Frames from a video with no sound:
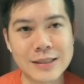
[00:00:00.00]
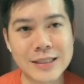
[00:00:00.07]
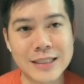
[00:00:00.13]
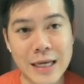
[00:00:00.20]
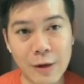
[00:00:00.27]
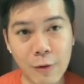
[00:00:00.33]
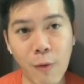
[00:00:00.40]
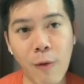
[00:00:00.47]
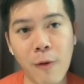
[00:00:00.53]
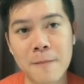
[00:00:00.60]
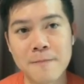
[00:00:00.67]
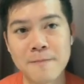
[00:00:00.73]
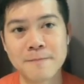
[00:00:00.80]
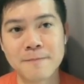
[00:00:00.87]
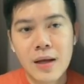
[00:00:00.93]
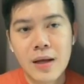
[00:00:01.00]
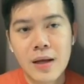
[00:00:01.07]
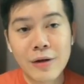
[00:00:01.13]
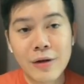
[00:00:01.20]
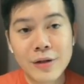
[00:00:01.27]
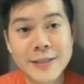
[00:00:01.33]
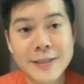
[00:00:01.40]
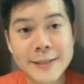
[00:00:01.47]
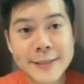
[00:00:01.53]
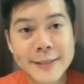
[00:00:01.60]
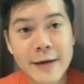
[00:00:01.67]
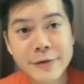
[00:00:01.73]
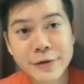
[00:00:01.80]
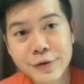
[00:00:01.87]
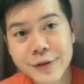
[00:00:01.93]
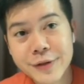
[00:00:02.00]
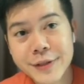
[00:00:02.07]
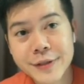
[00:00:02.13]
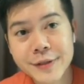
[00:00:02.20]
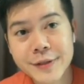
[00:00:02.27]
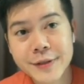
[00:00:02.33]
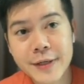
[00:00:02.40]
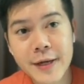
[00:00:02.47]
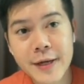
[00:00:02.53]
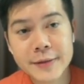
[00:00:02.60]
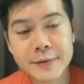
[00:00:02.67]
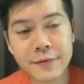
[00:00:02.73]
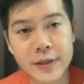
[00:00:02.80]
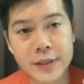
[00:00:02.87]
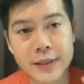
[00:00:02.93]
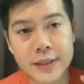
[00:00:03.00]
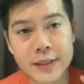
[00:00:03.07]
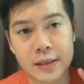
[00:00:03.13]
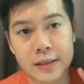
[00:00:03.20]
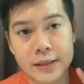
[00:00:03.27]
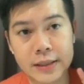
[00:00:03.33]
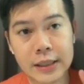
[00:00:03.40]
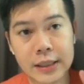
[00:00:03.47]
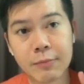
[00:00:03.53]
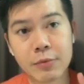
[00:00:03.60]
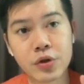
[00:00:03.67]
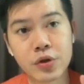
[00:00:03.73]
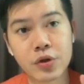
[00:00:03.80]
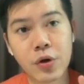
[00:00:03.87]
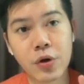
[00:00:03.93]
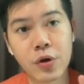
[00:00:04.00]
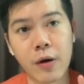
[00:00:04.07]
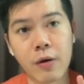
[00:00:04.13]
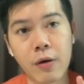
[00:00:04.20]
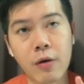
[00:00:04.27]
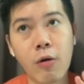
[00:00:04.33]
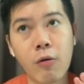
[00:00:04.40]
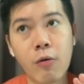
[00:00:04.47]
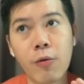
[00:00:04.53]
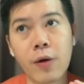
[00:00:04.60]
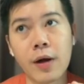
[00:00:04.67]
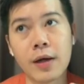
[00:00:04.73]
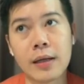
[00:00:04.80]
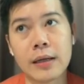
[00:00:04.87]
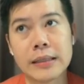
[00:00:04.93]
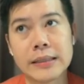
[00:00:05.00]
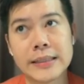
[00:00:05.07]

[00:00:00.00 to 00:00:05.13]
结果。好的，以上就是这个分享的四个步骤，然后啊。